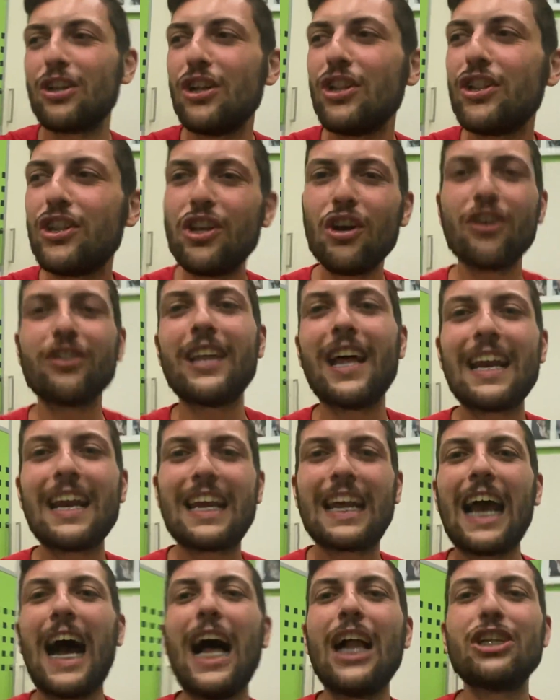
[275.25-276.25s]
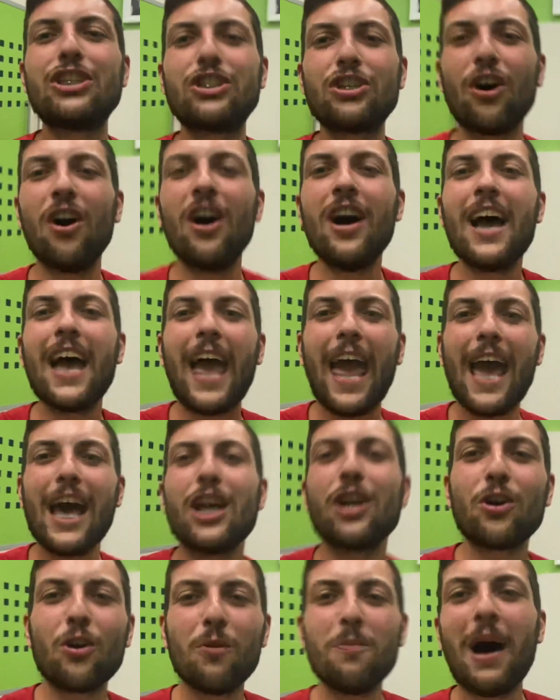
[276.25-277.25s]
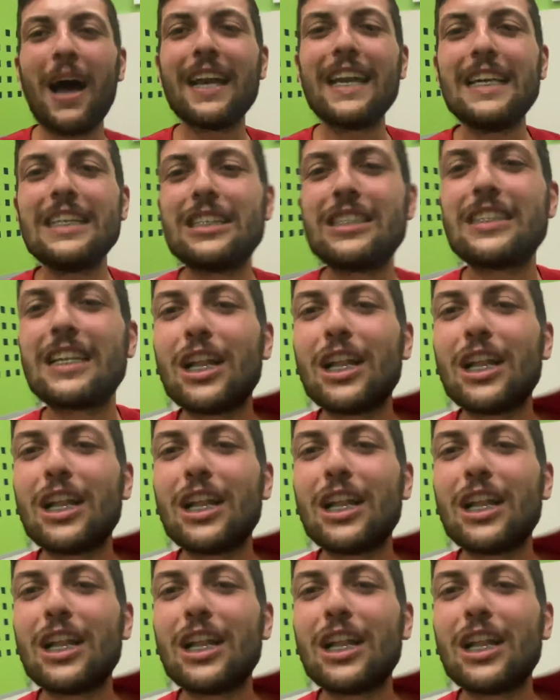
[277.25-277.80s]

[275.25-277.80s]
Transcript: il Dio del calcio è romanista,